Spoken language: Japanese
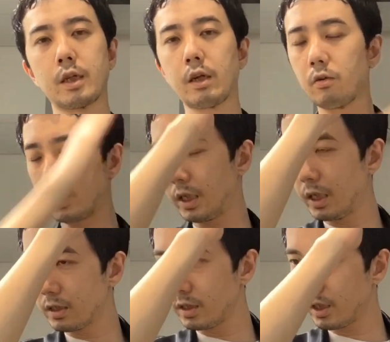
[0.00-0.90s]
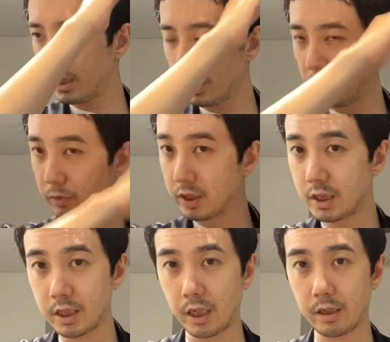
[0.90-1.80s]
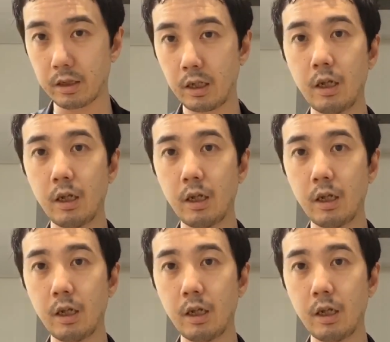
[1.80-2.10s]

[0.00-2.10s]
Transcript: 結構均一に綺麗にブリーチできたなっ